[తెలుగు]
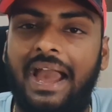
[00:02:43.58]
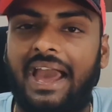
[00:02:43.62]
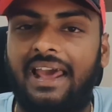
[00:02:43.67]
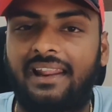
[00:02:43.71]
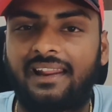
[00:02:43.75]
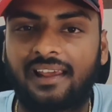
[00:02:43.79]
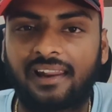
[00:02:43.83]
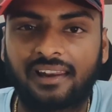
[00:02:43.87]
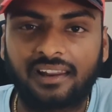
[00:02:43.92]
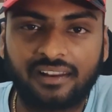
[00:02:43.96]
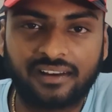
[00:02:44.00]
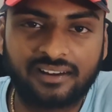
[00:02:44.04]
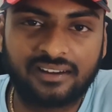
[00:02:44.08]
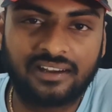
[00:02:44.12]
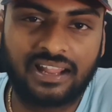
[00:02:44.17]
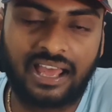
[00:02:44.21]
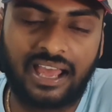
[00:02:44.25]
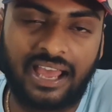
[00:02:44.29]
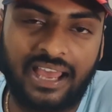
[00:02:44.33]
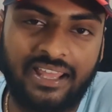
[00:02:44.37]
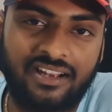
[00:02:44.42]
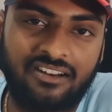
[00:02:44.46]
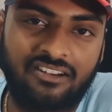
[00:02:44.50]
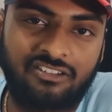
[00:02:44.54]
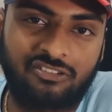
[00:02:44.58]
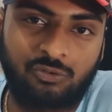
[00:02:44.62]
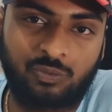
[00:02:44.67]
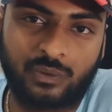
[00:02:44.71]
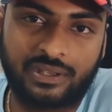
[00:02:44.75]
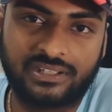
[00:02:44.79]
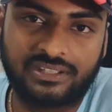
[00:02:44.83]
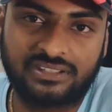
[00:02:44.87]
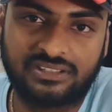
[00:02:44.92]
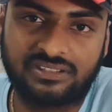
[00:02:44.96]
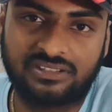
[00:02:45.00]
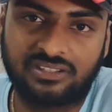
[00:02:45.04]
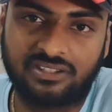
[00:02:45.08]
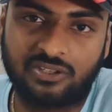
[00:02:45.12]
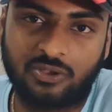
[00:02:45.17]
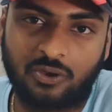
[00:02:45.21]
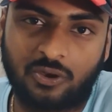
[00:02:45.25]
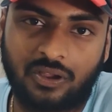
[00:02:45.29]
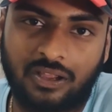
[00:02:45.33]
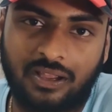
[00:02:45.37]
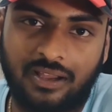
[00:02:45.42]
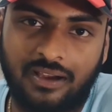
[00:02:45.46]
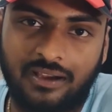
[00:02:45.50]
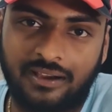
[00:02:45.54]
బ్యారీ అలన్ అండ్ ఐరిస్ వెస్ట్
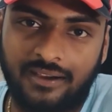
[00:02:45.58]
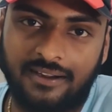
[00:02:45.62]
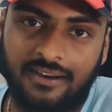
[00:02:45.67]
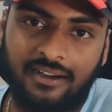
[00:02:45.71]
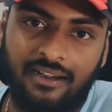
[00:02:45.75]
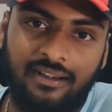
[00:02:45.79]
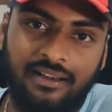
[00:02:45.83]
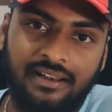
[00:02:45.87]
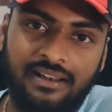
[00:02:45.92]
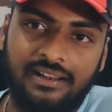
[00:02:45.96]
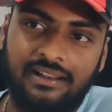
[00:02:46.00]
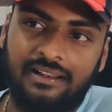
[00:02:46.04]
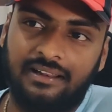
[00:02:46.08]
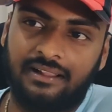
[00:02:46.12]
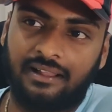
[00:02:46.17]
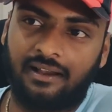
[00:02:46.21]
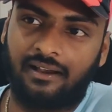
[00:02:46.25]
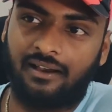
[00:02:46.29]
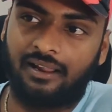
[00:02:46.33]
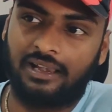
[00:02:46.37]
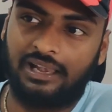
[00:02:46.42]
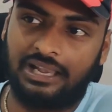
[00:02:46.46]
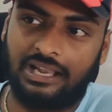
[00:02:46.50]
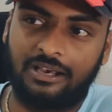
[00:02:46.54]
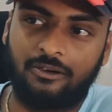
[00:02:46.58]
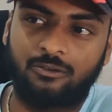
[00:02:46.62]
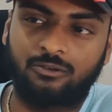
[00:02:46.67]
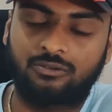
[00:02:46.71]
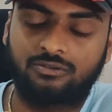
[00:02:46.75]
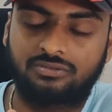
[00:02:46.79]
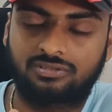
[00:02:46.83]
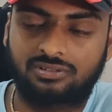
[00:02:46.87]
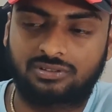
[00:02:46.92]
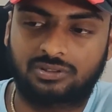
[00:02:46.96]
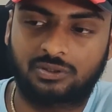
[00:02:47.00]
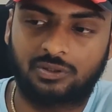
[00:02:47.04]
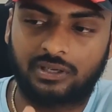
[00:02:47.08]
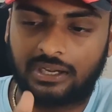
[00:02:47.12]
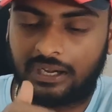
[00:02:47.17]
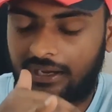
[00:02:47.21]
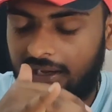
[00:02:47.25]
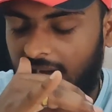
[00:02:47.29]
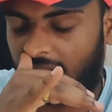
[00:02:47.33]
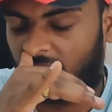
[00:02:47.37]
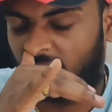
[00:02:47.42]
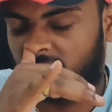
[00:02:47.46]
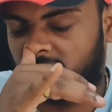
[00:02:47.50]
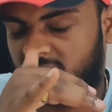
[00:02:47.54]
యొక్క లవ్ స్టోరీ
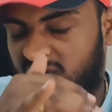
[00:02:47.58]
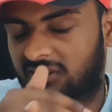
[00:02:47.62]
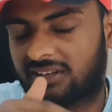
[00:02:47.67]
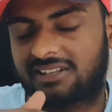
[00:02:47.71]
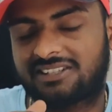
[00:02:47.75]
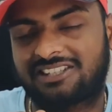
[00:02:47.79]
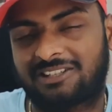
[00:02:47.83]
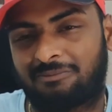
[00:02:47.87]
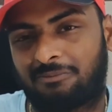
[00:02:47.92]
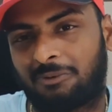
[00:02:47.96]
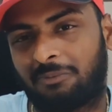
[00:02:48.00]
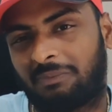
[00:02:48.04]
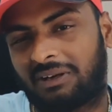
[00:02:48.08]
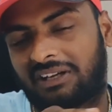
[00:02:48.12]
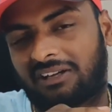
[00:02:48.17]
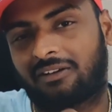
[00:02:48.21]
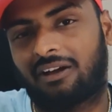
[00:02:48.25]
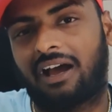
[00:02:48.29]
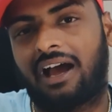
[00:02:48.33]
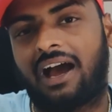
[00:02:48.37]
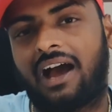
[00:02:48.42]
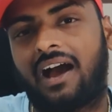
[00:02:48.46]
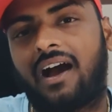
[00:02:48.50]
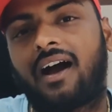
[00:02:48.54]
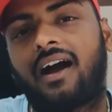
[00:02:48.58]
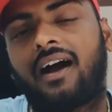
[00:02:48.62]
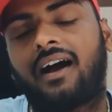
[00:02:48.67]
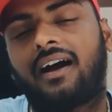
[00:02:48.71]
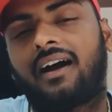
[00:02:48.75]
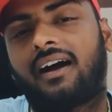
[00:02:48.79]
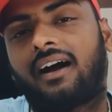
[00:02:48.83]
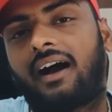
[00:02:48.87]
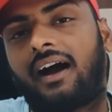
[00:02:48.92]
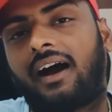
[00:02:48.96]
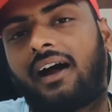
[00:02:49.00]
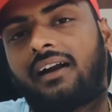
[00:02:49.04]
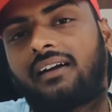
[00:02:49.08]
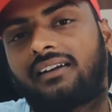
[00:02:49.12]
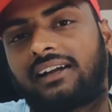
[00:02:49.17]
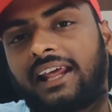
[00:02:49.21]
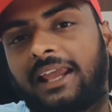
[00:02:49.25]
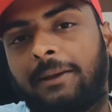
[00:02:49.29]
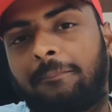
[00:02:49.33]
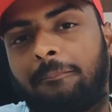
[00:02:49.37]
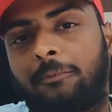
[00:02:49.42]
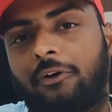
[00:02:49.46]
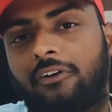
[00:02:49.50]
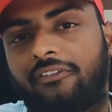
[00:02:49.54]
అంటే లవ్ స్టోరీ అని చెప్పాం బట్ ఆ
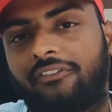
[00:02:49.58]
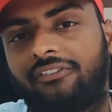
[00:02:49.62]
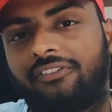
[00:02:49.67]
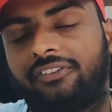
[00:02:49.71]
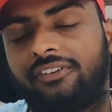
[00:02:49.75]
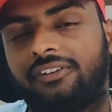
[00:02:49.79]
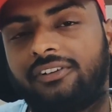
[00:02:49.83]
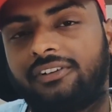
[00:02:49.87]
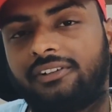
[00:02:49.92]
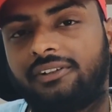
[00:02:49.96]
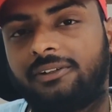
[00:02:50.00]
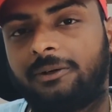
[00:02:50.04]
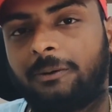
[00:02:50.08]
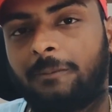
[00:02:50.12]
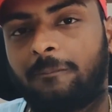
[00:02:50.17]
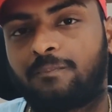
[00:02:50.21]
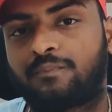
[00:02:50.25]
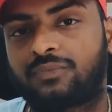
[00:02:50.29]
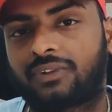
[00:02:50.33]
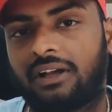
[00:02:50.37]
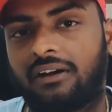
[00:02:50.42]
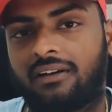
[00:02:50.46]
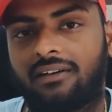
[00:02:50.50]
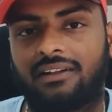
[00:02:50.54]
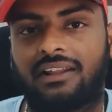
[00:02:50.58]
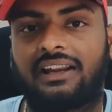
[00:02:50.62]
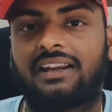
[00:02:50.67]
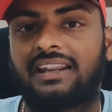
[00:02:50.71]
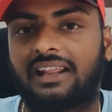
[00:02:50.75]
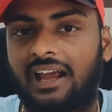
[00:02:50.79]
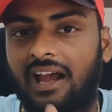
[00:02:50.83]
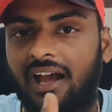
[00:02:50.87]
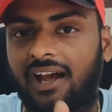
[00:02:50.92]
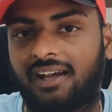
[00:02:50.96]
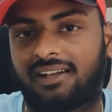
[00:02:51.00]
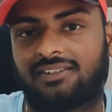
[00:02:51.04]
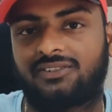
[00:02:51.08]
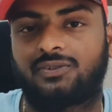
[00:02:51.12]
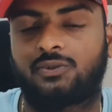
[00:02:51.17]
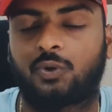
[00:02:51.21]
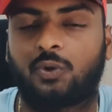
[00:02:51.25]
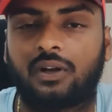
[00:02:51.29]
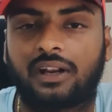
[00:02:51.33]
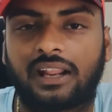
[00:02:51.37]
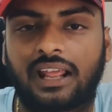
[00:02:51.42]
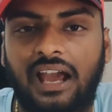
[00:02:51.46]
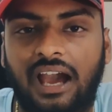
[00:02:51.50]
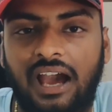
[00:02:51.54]
టైప్ ఆఫ్ అంటే ఆ
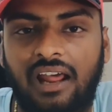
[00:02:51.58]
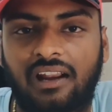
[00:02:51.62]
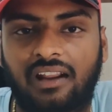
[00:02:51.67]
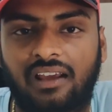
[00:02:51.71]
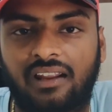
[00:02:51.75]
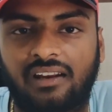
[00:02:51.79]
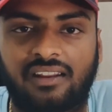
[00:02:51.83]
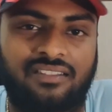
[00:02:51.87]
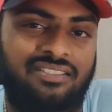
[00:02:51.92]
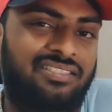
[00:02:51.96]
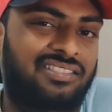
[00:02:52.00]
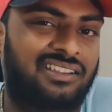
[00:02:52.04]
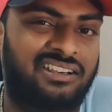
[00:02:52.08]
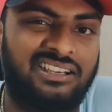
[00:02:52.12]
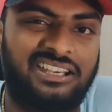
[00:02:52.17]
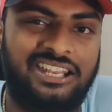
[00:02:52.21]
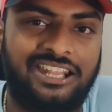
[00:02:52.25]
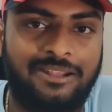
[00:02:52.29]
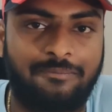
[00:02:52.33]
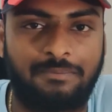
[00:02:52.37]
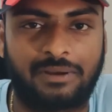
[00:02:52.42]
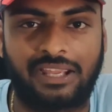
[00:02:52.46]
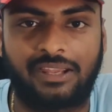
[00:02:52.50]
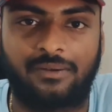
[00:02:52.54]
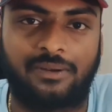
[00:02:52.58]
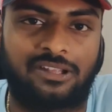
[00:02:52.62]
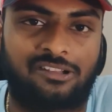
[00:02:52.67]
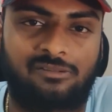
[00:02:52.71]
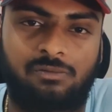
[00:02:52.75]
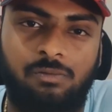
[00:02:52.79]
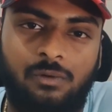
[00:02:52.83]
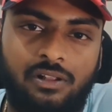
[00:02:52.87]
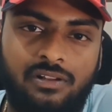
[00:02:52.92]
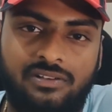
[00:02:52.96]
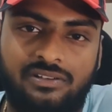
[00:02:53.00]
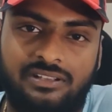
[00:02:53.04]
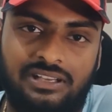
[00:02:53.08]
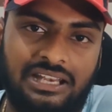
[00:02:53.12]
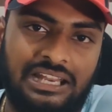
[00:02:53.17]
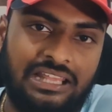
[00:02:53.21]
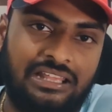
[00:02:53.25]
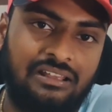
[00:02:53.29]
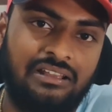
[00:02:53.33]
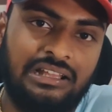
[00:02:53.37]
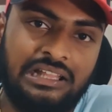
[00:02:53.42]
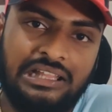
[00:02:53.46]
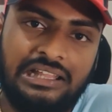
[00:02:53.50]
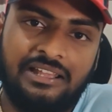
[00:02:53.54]
స్టోరీ ఆర్క్ని అంత డీప్గా ఎక్స్ప్లోర్ చేయాలి
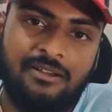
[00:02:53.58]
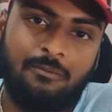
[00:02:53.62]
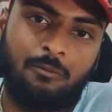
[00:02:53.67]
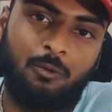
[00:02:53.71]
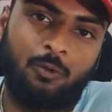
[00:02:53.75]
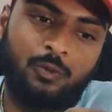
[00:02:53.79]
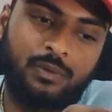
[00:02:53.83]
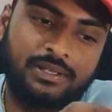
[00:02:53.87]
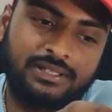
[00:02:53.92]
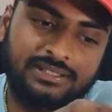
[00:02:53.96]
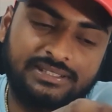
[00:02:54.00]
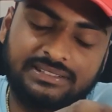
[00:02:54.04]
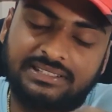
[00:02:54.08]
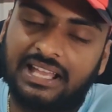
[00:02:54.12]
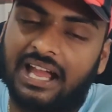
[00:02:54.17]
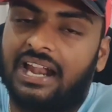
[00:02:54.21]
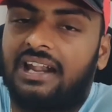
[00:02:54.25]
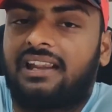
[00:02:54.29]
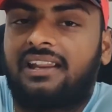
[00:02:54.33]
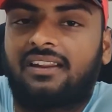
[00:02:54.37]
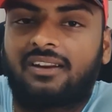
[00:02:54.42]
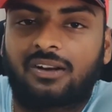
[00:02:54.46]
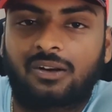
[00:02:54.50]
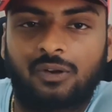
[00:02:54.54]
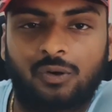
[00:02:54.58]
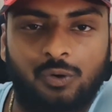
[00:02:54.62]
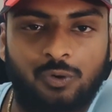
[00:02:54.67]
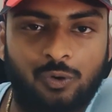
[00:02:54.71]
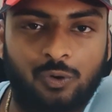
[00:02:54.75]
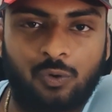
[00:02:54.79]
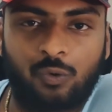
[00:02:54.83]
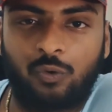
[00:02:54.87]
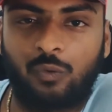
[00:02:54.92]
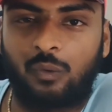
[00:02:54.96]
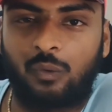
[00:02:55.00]
లైక్ మూవీ స్టార్టింగ్లో